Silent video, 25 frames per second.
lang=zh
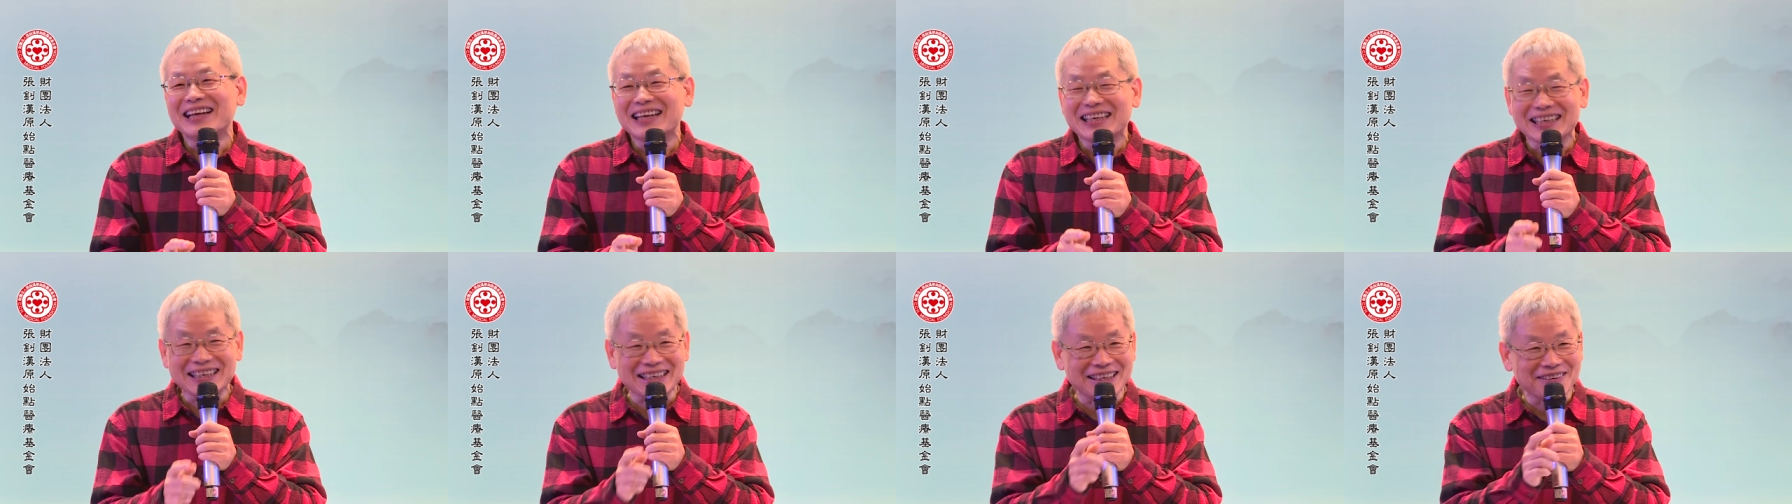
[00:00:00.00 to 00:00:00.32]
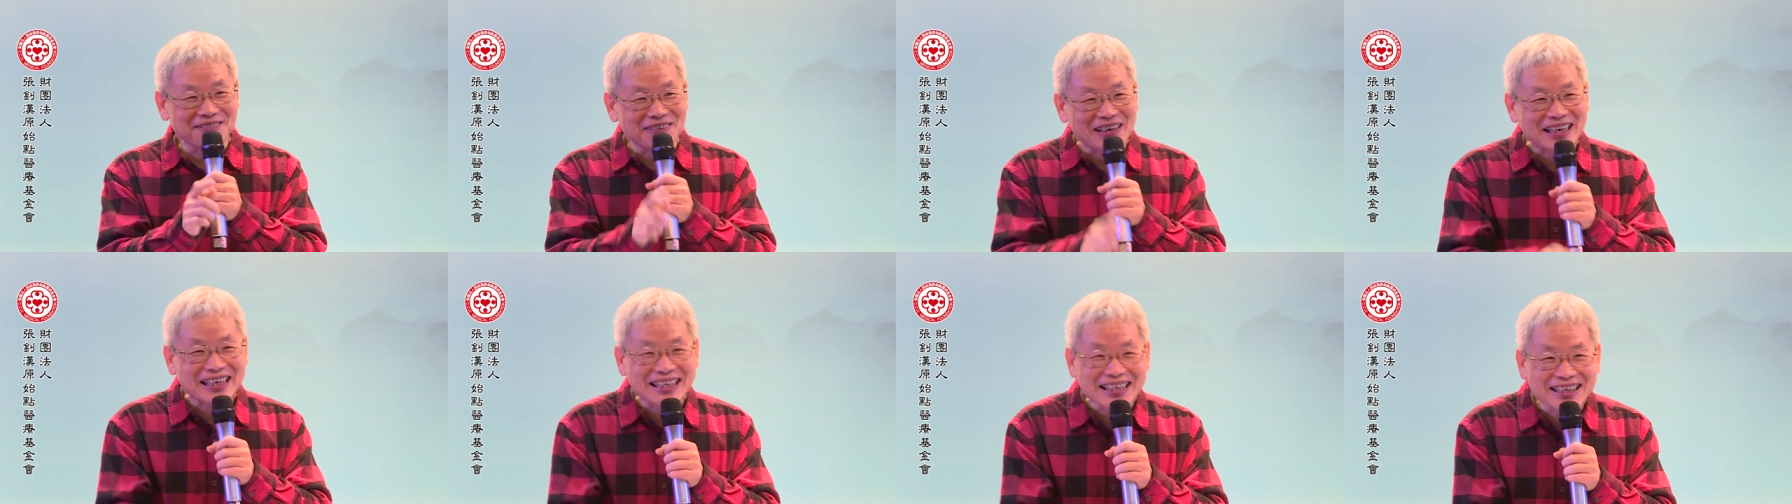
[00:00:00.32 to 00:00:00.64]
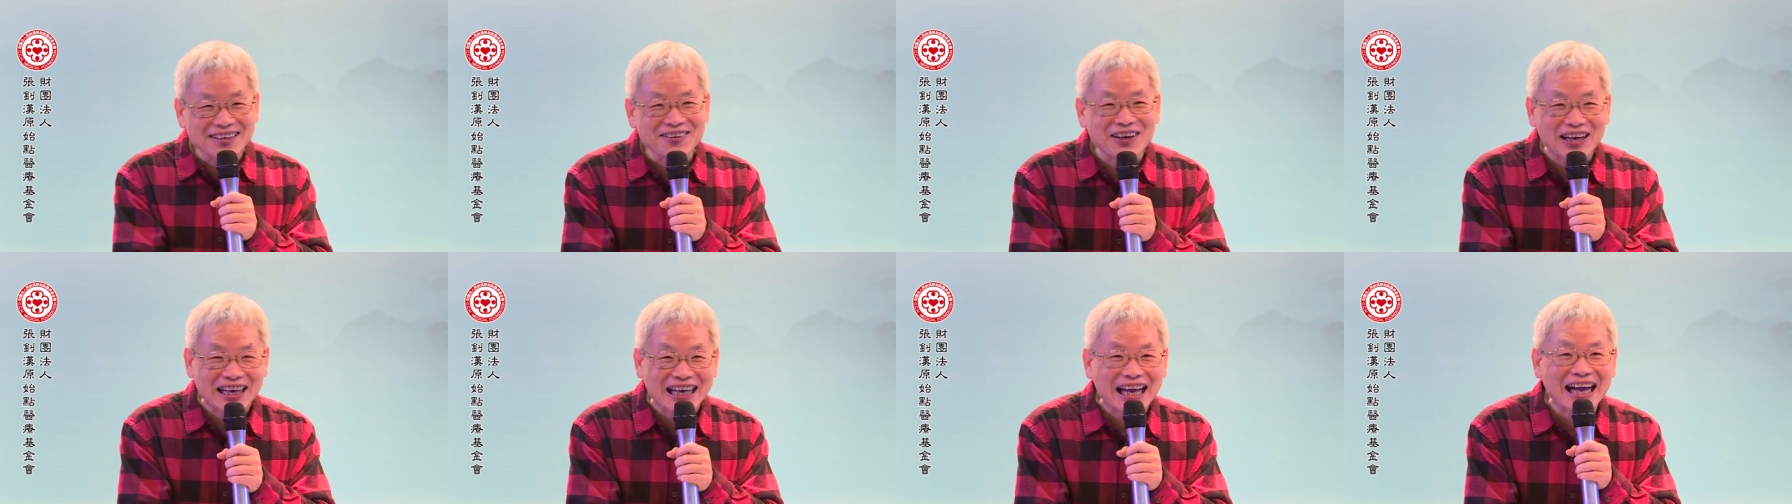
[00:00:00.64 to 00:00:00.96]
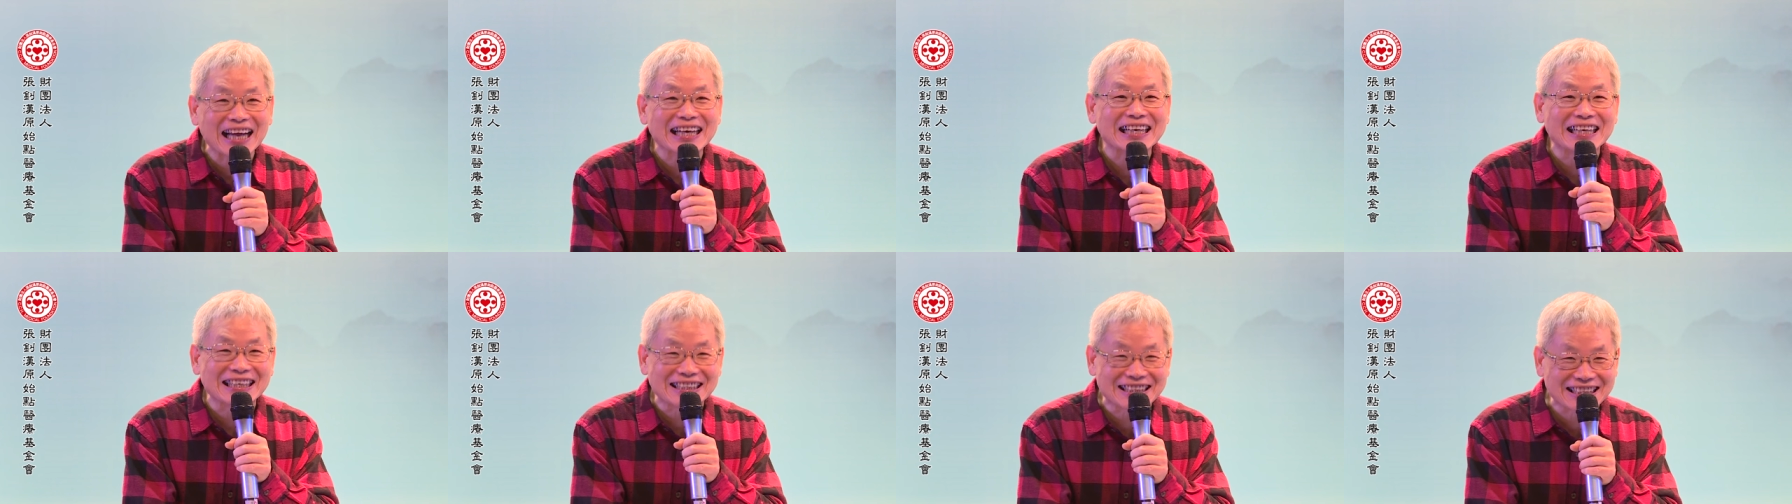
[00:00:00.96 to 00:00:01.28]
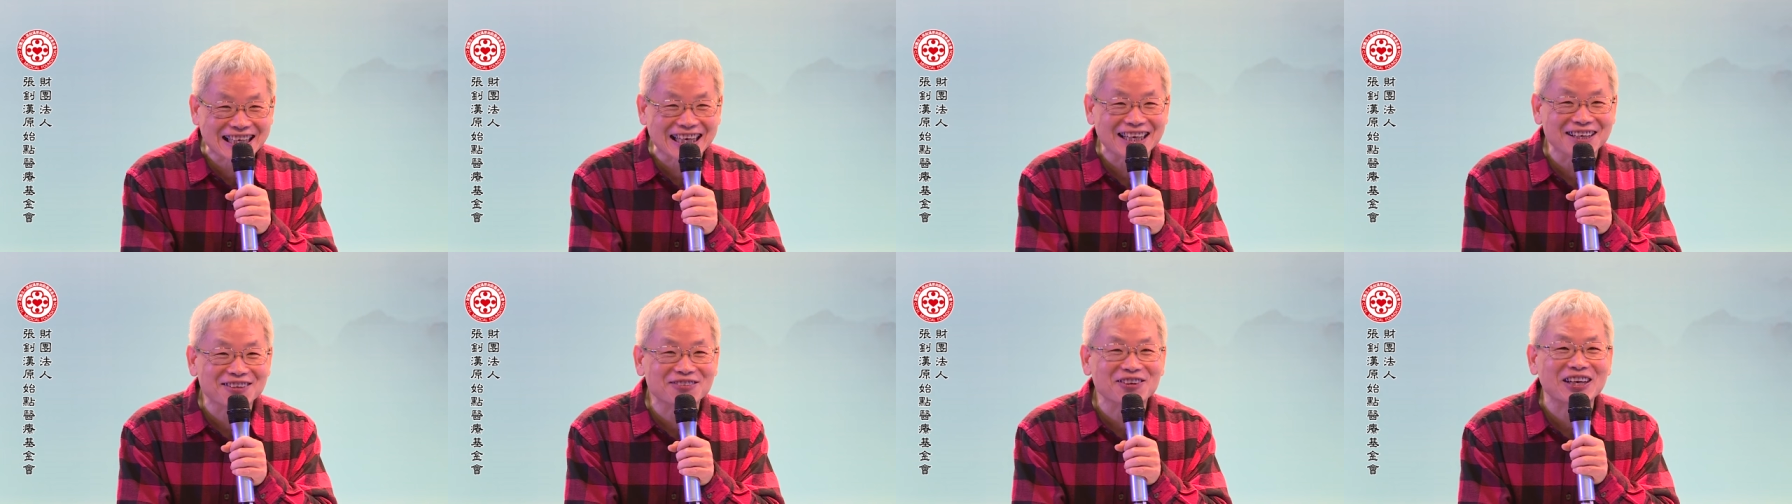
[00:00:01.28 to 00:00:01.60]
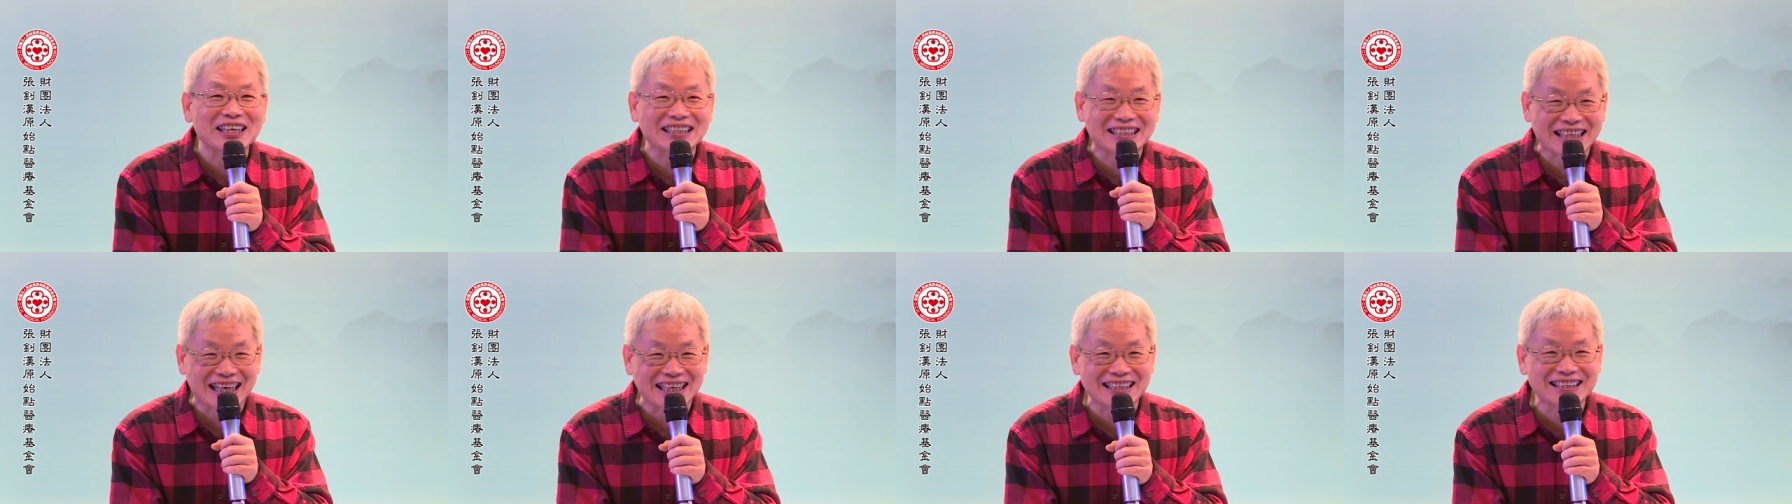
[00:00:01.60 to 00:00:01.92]
你们因为看了这一
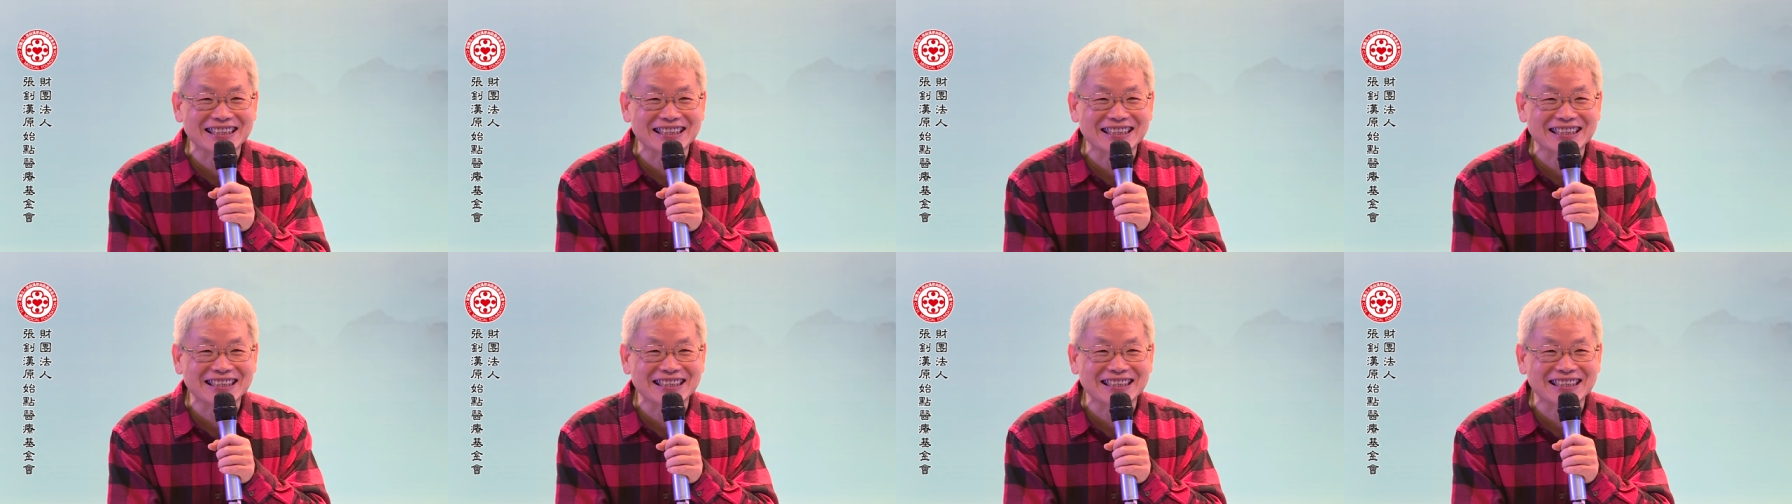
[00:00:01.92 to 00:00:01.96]
段才